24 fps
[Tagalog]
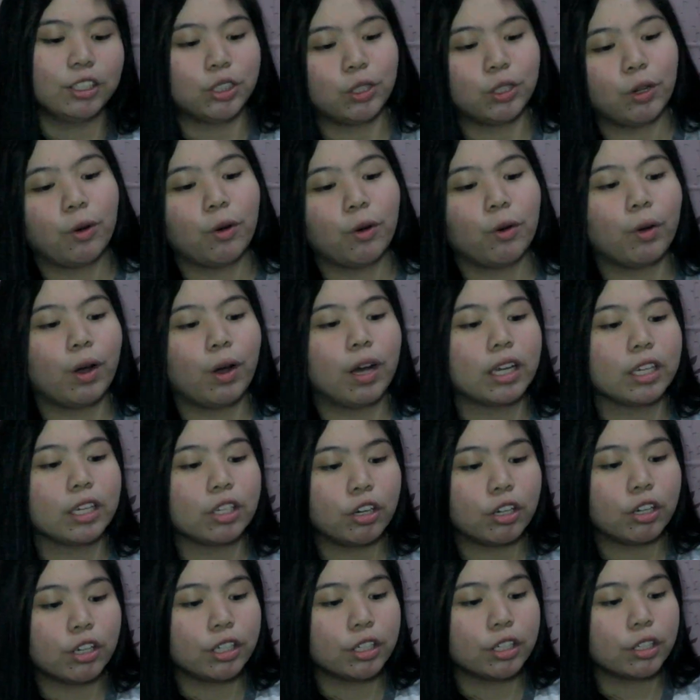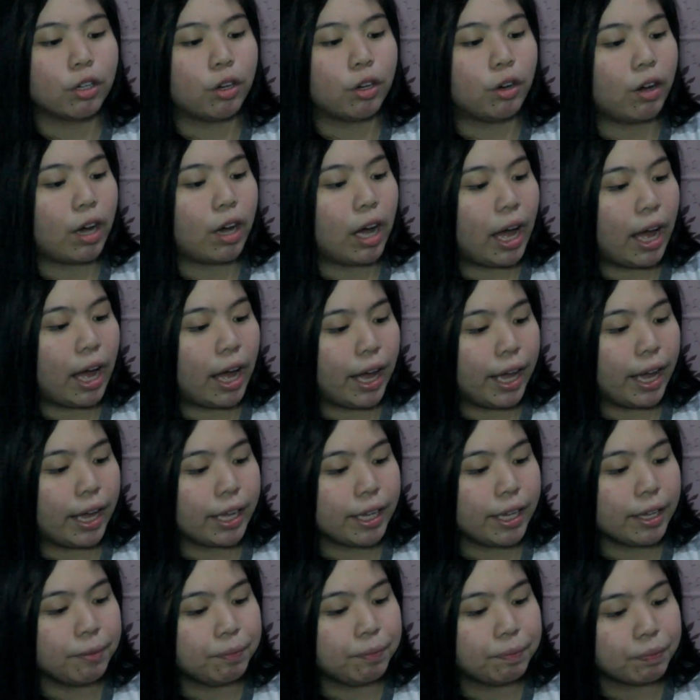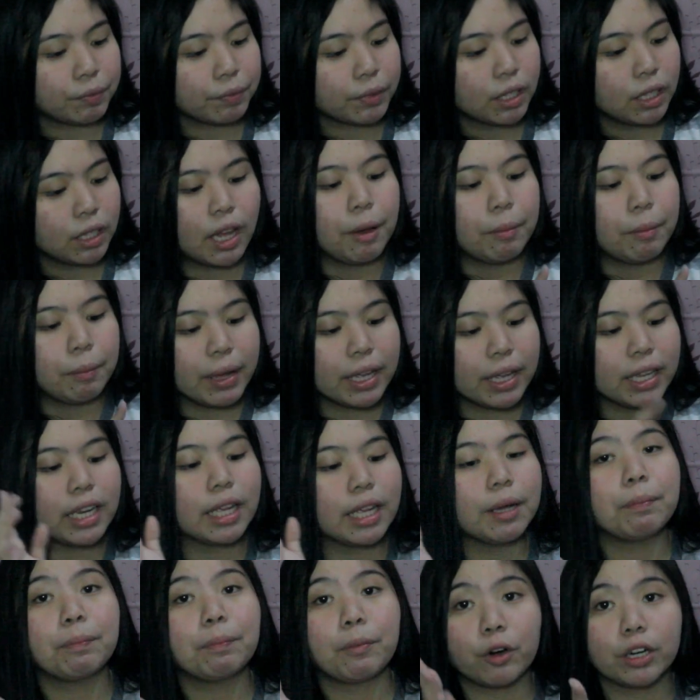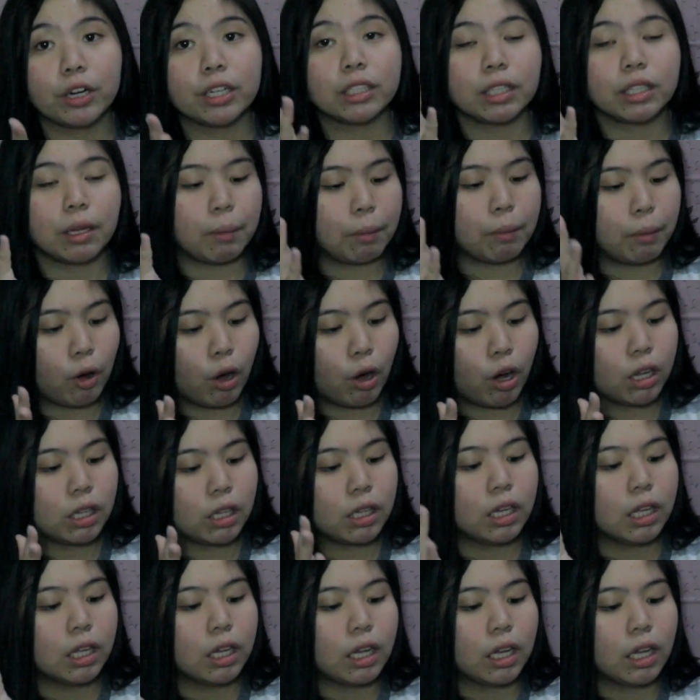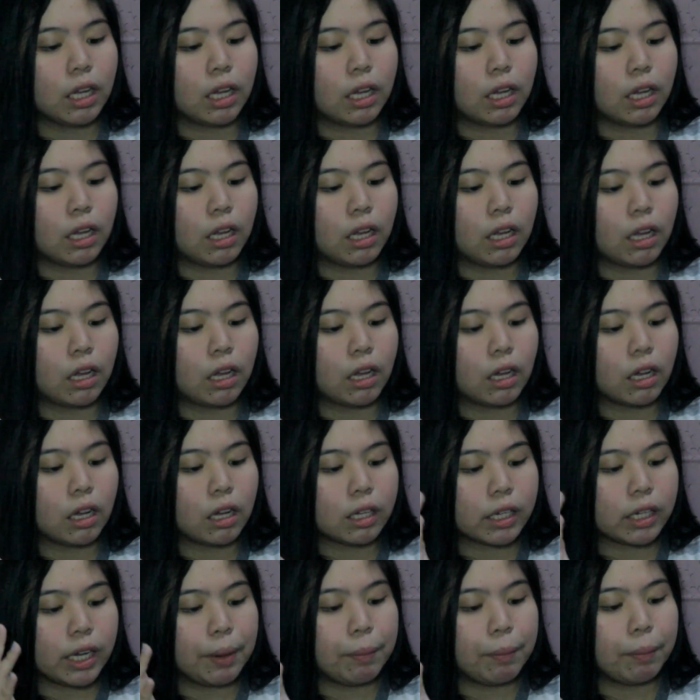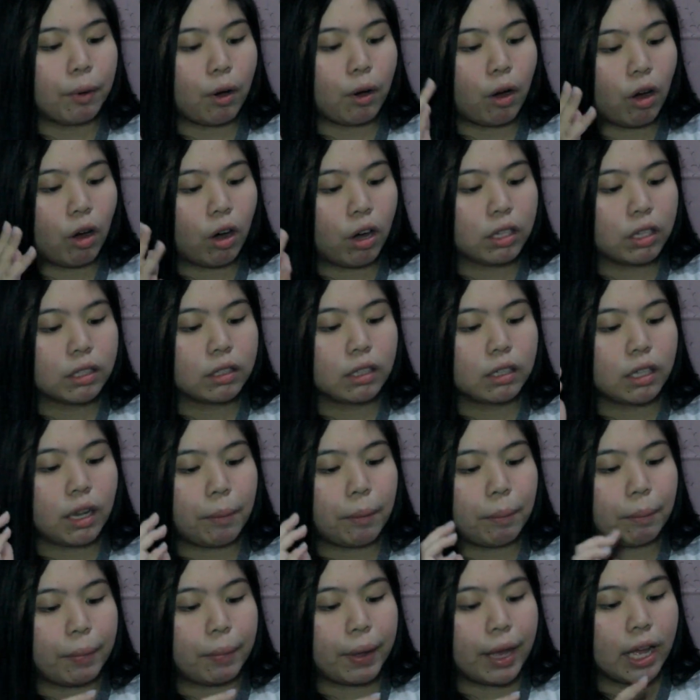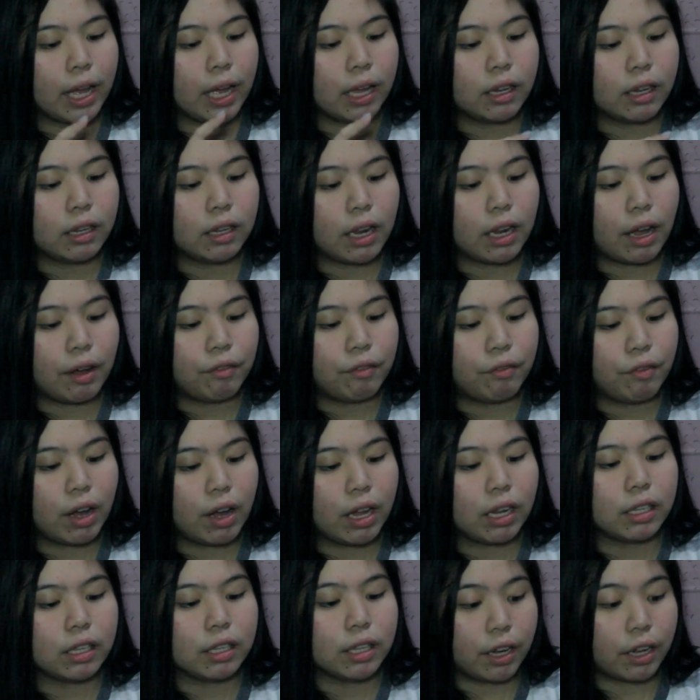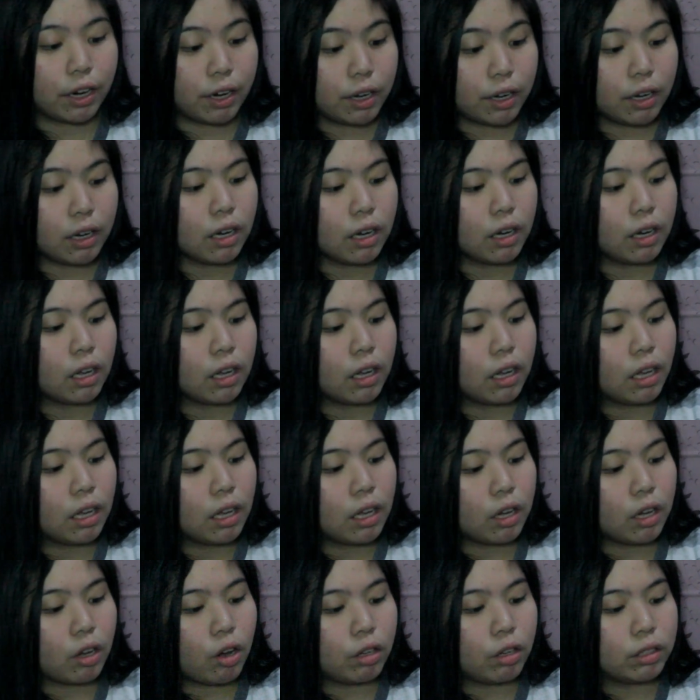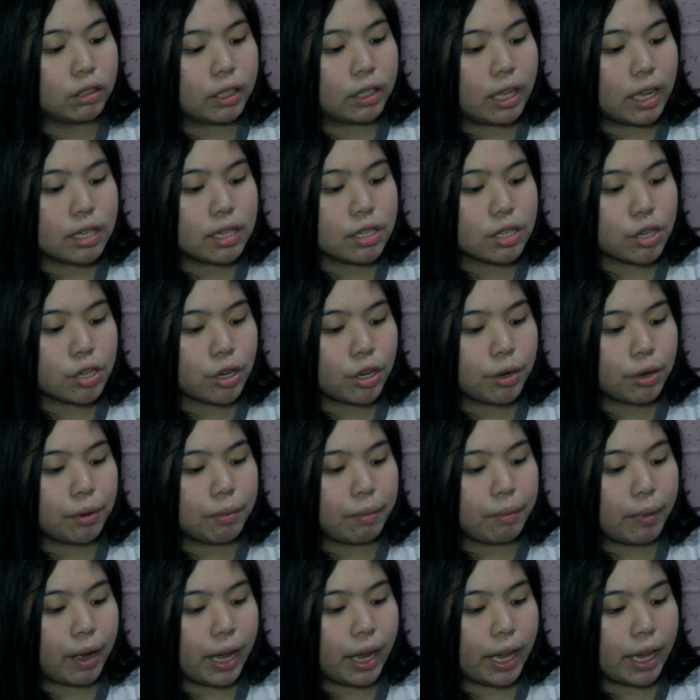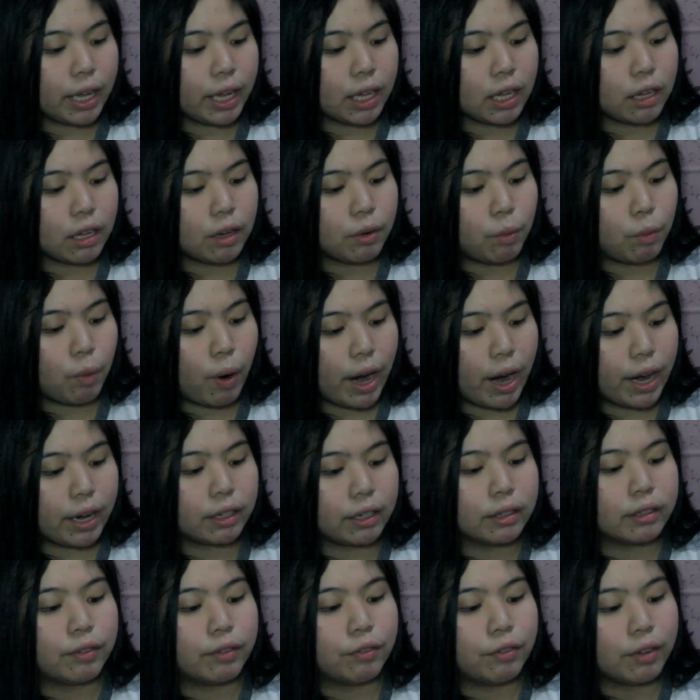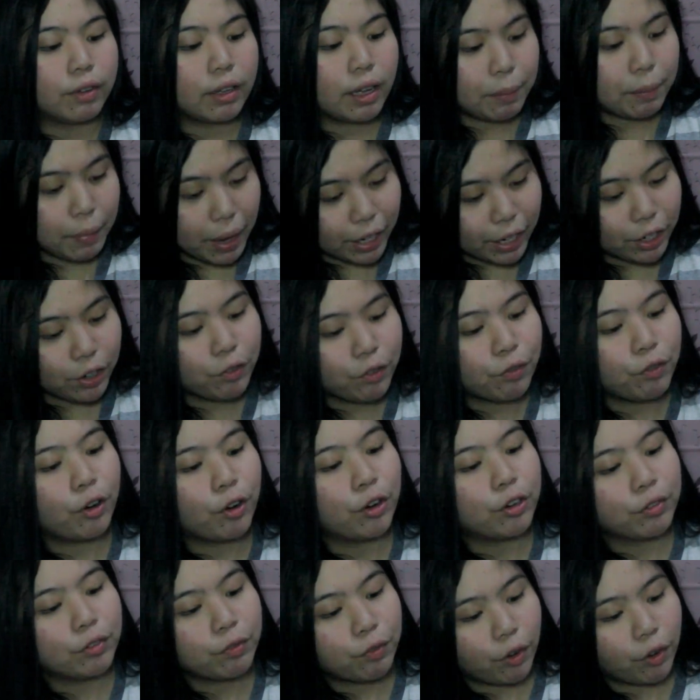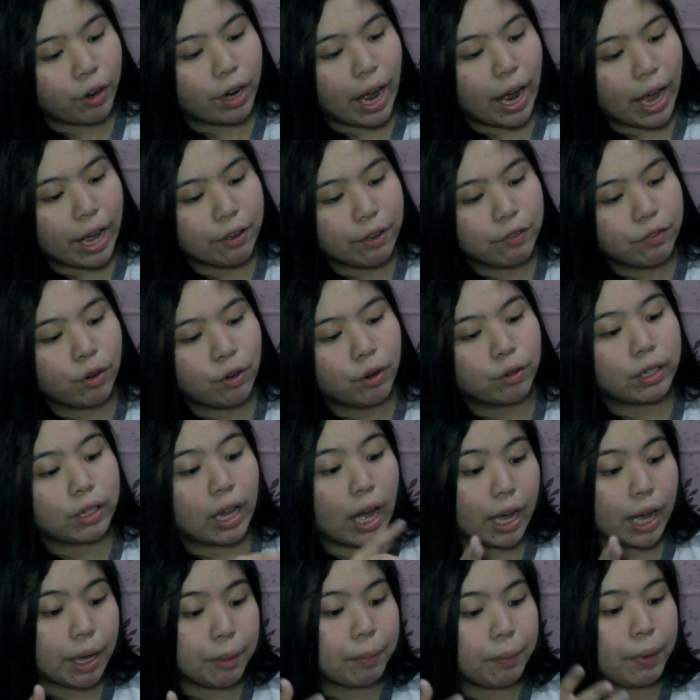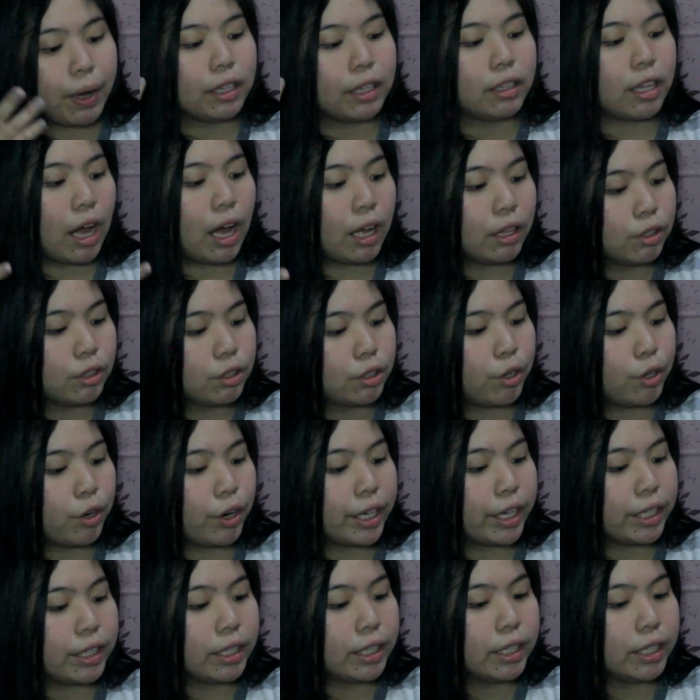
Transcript: So, ang in-order ko ay mini portable clip-on lapel lavalier condenser mic wired microphone for iPhone, iPad, Android,